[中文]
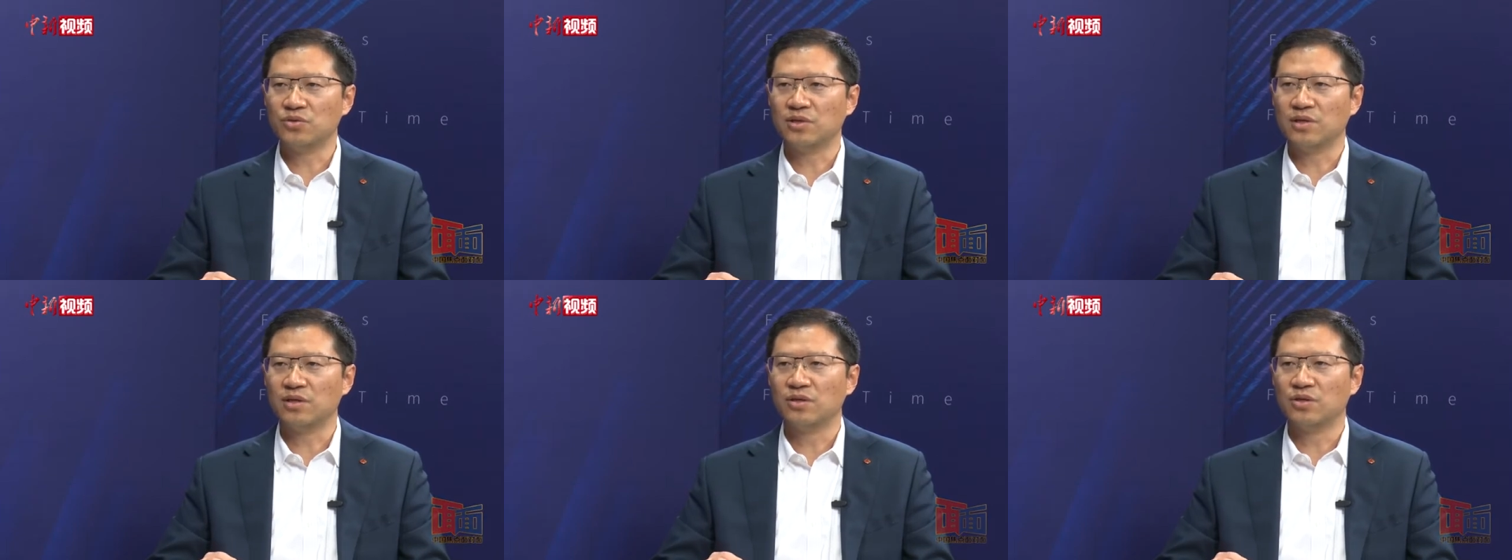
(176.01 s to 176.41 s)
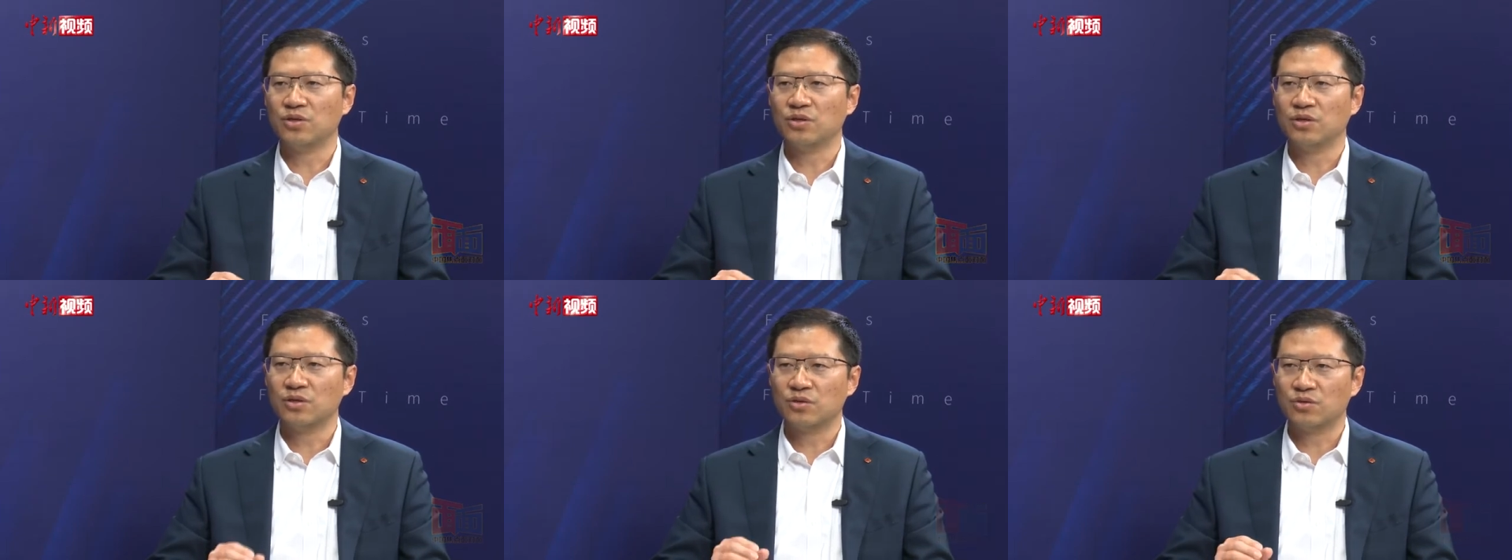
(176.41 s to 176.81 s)
呢，
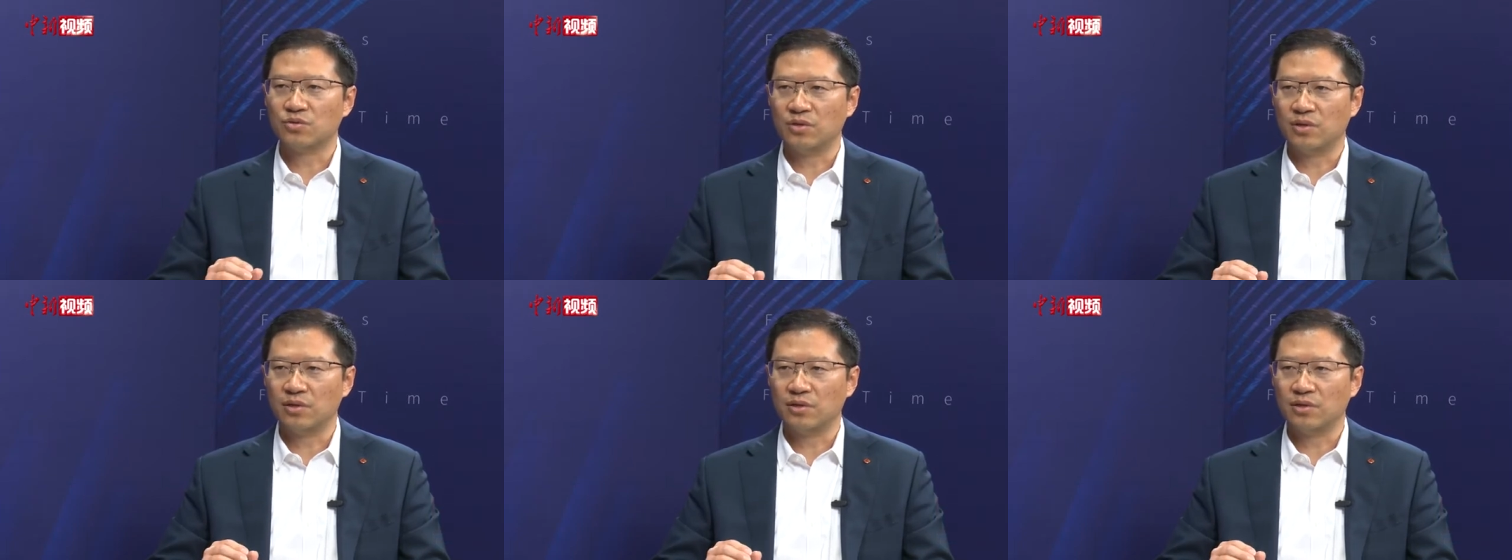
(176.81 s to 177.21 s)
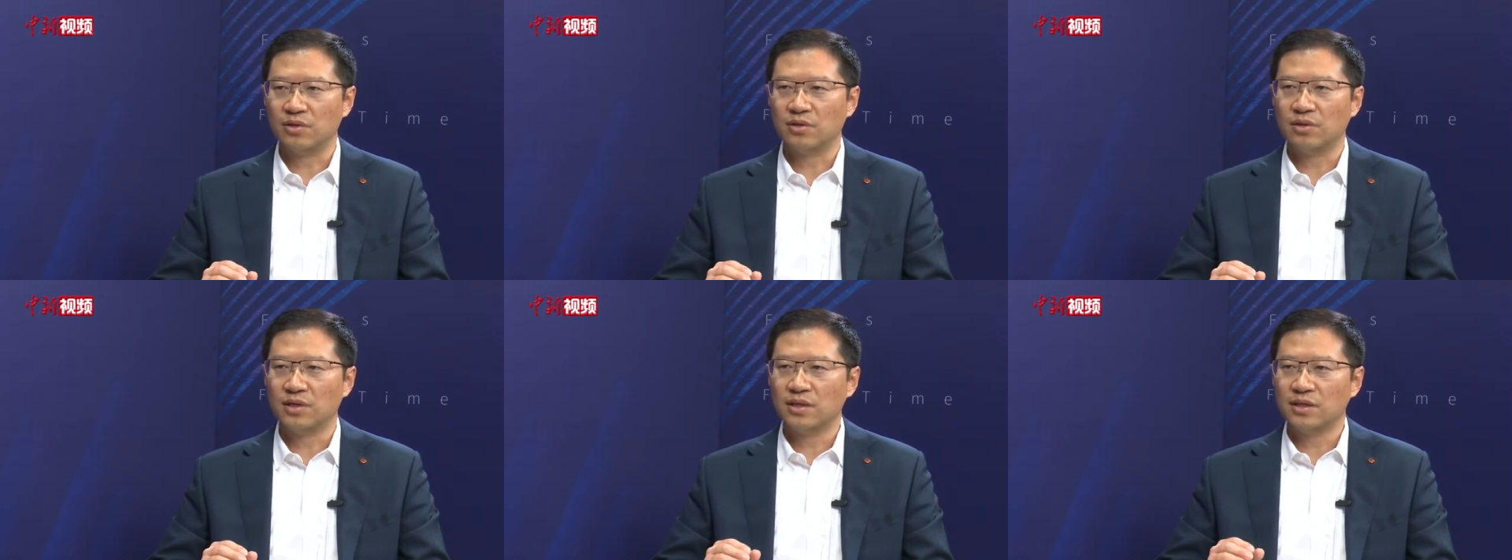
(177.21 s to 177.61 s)

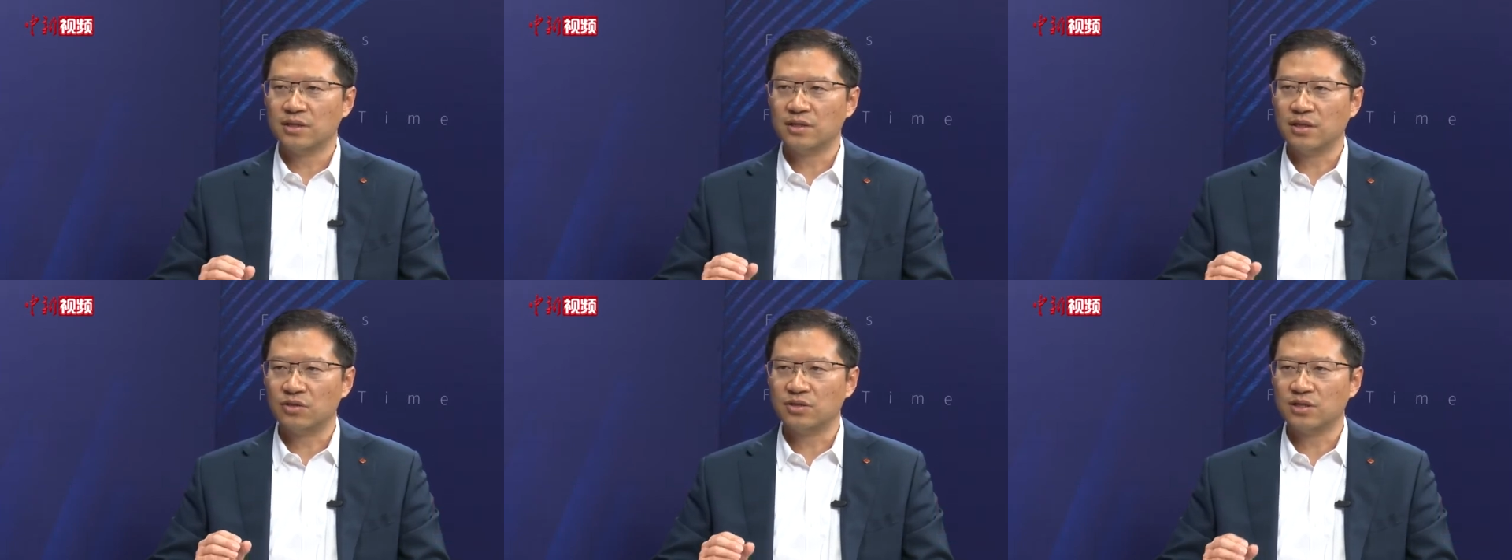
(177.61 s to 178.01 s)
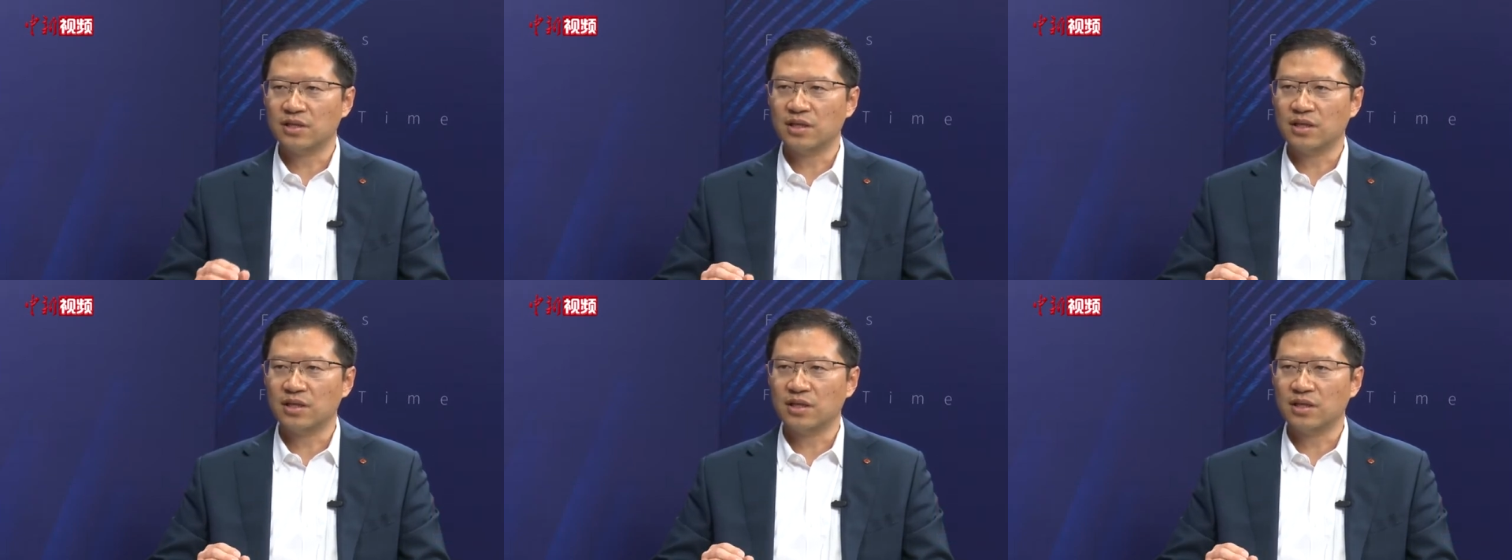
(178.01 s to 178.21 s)
呃，要经